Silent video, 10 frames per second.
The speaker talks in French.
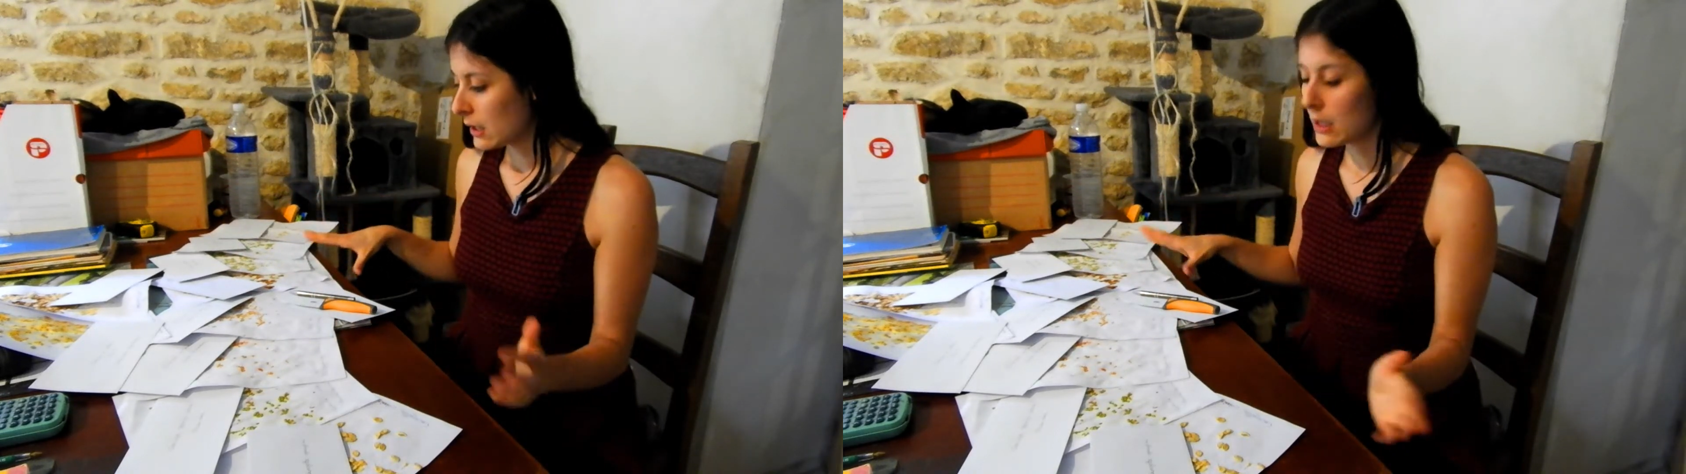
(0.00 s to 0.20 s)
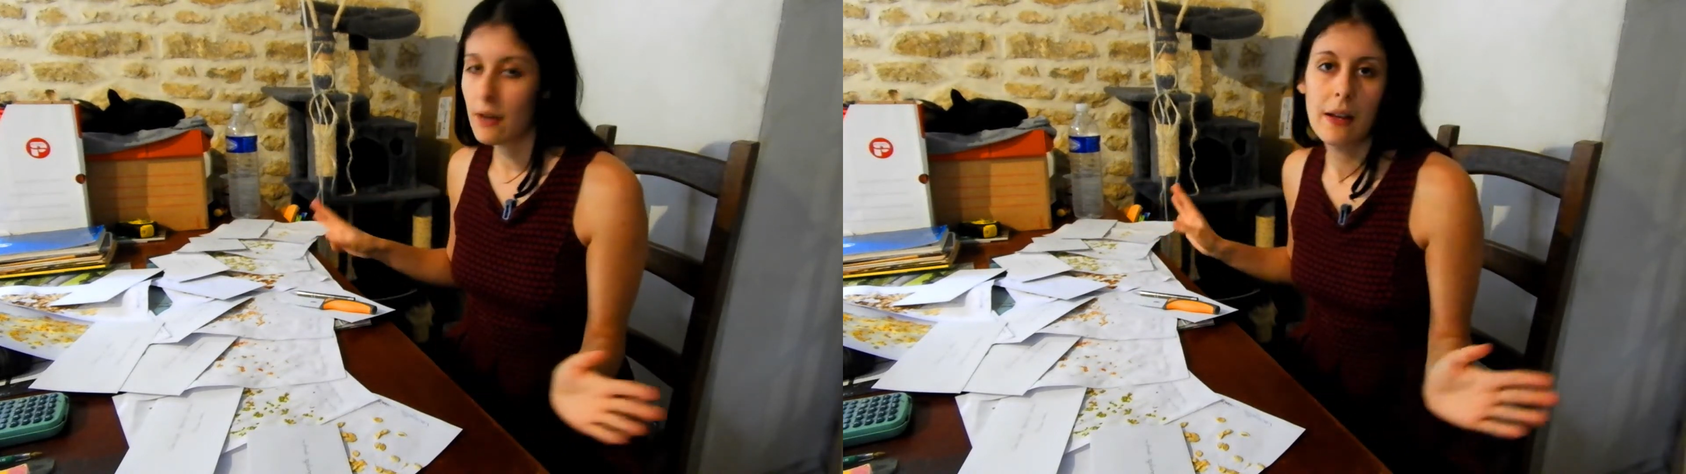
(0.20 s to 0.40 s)

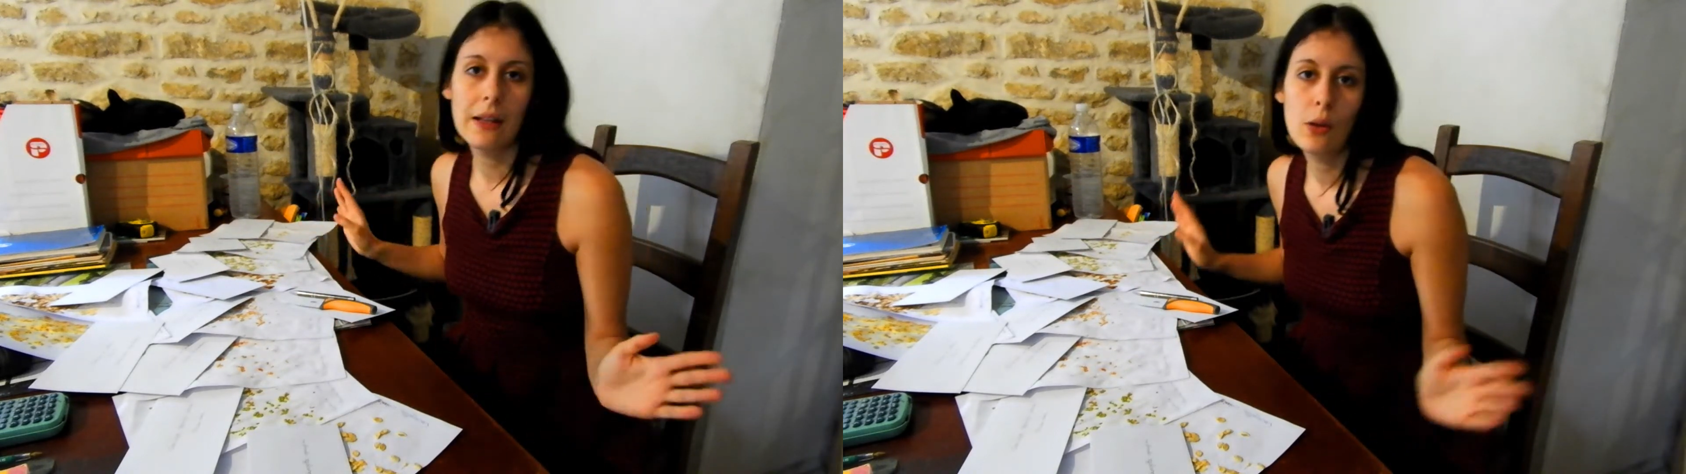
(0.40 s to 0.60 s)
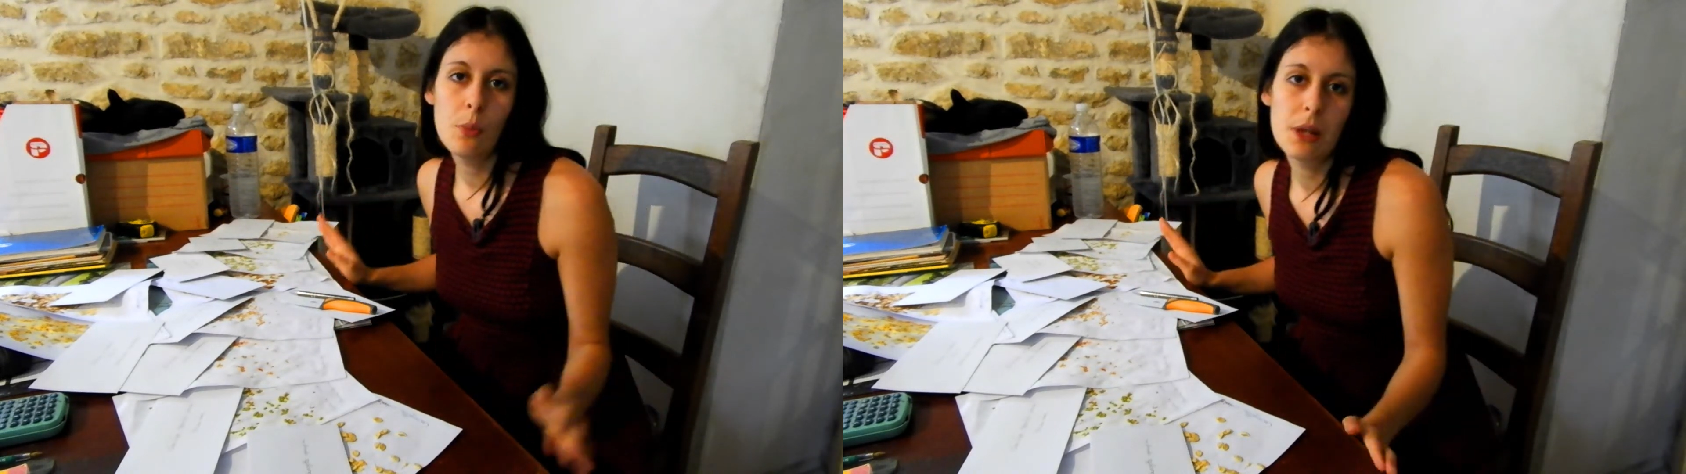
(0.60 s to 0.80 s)
là ça
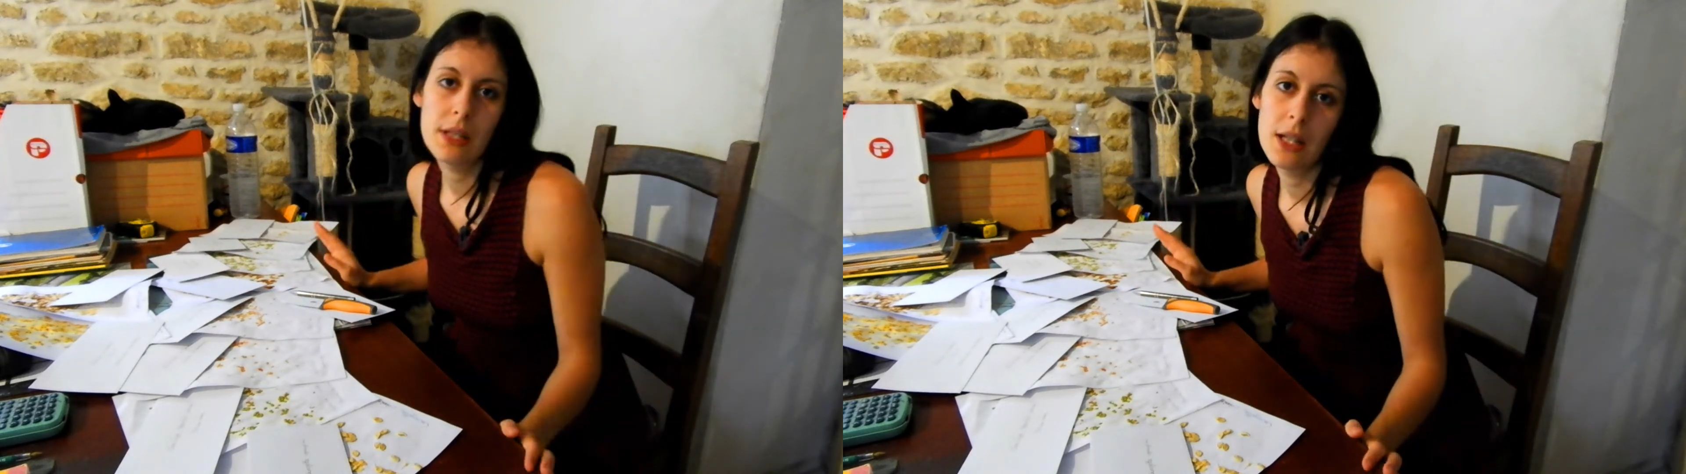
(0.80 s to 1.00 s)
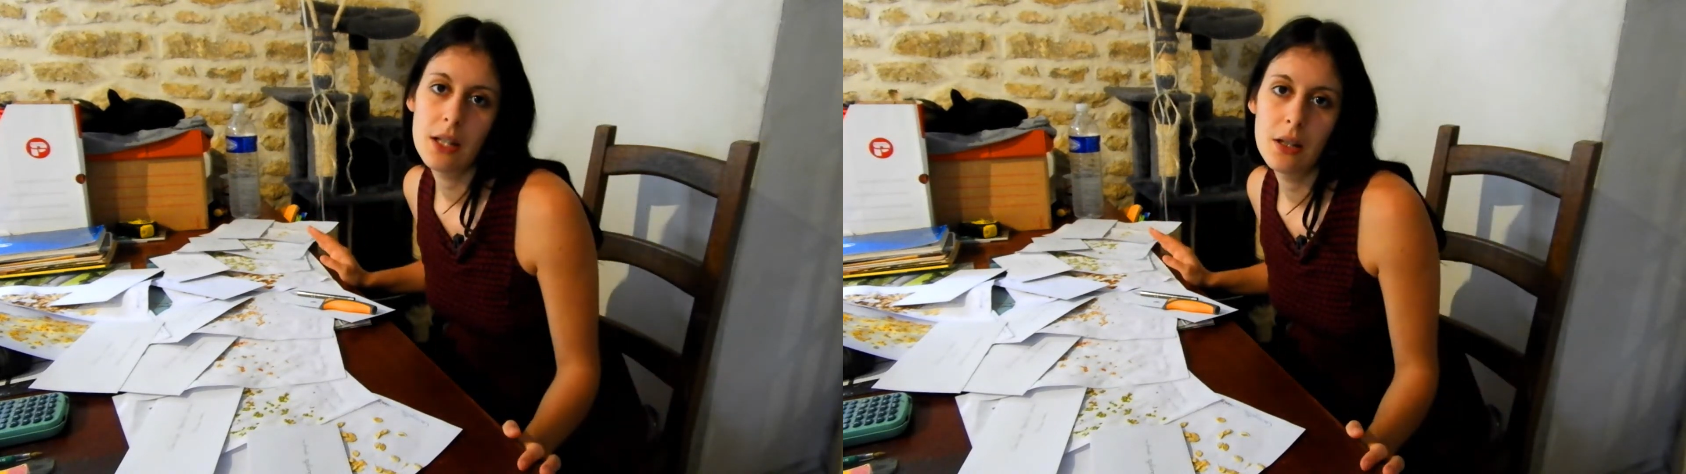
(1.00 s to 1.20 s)
va être le
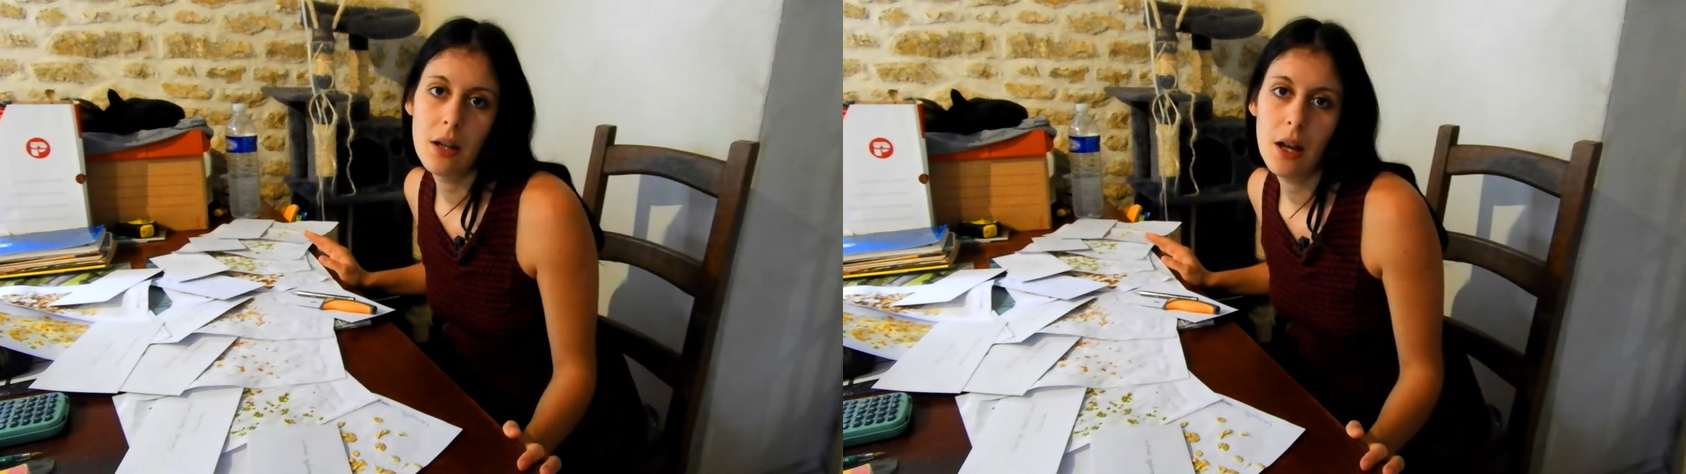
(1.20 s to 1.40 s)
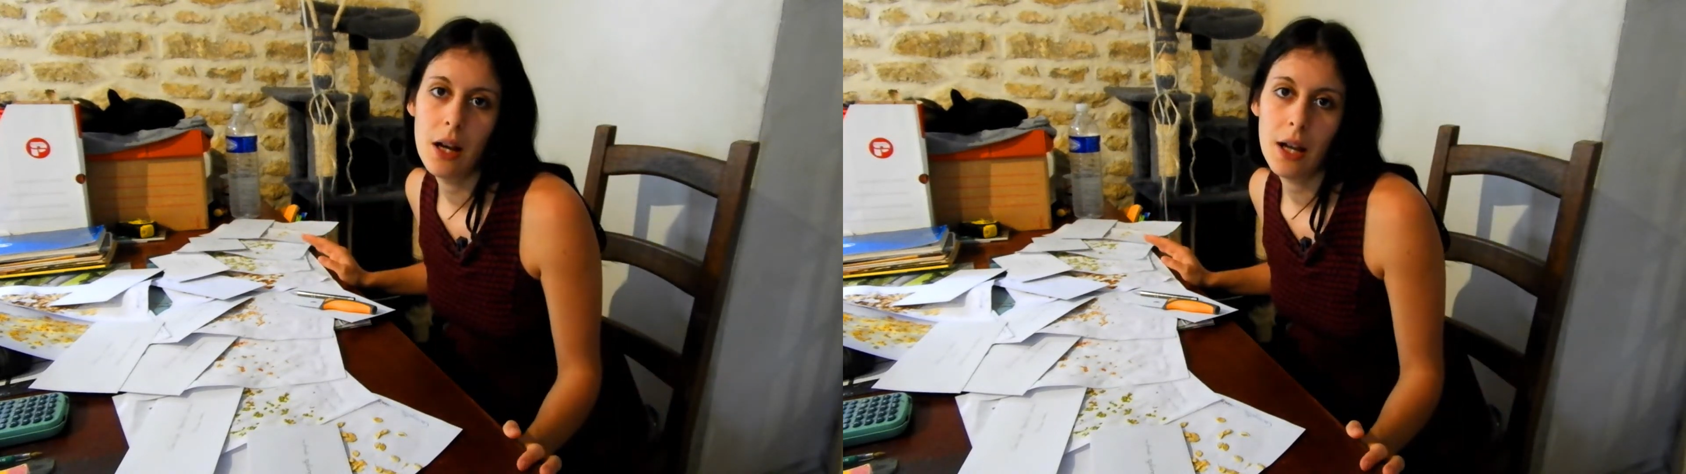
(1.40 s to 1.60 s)

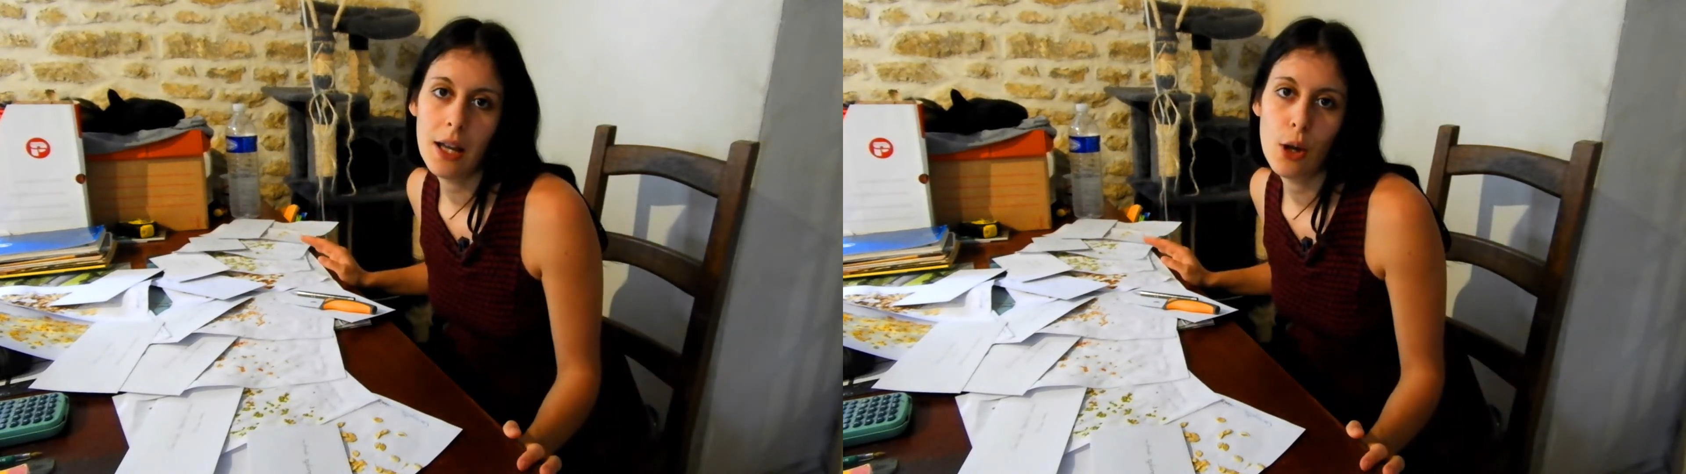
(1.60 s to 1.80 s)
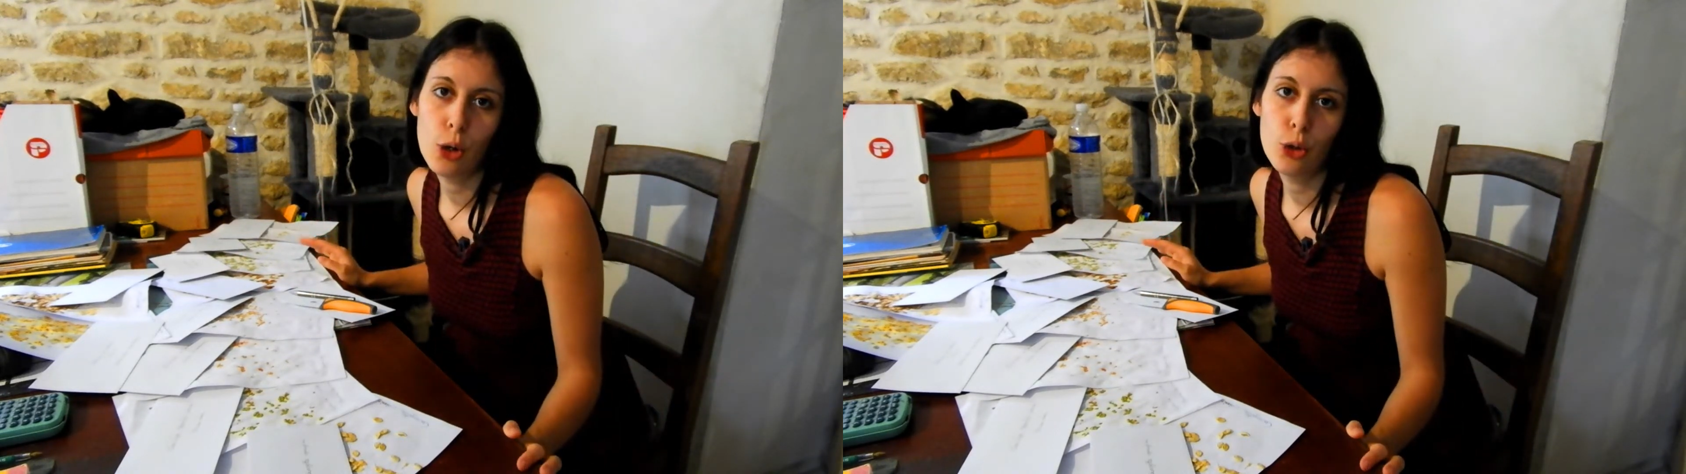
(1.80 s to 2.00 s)
passage à
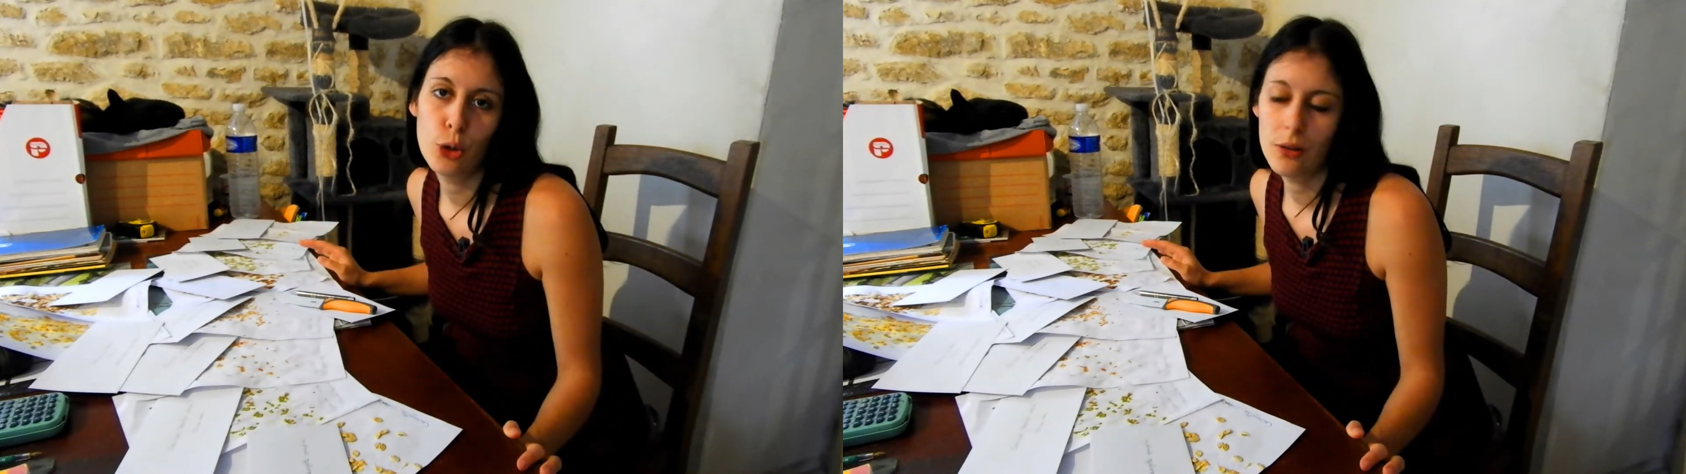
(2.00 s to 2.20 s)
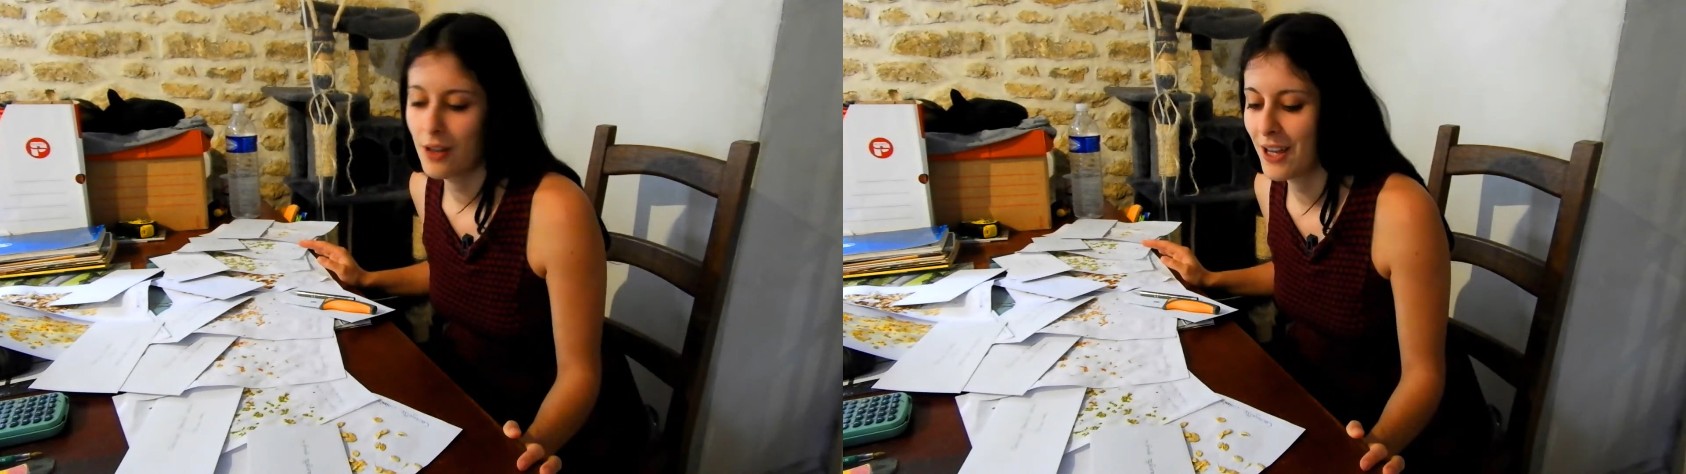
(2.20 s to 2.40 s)
la
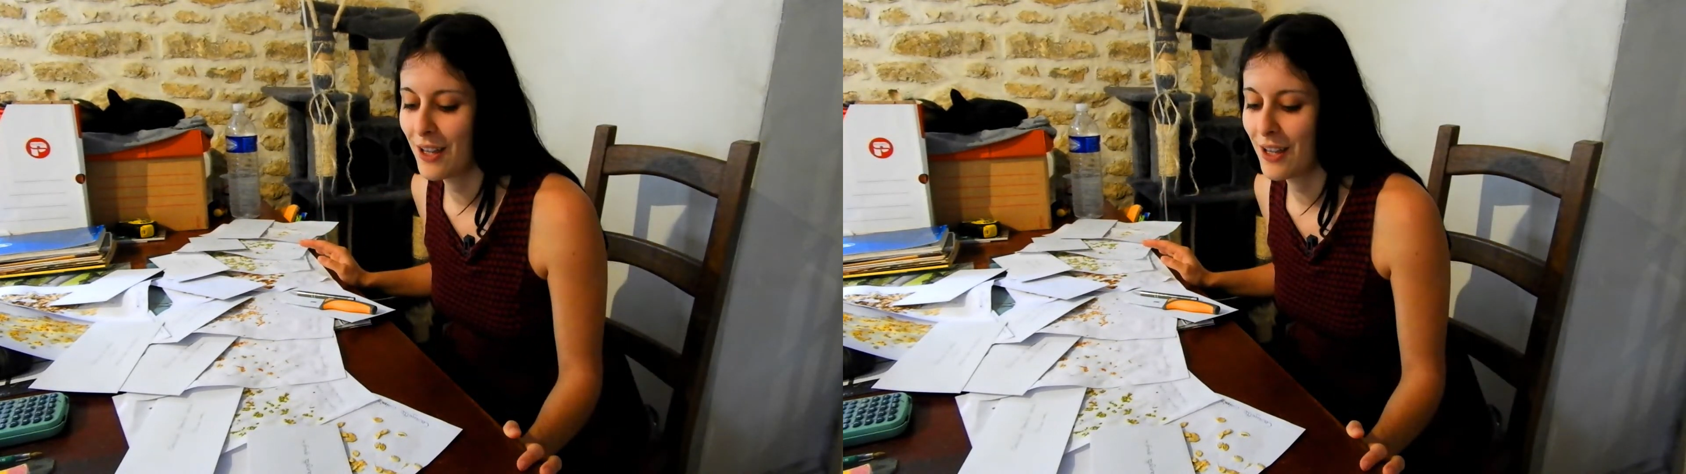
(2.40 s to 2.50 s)
récolte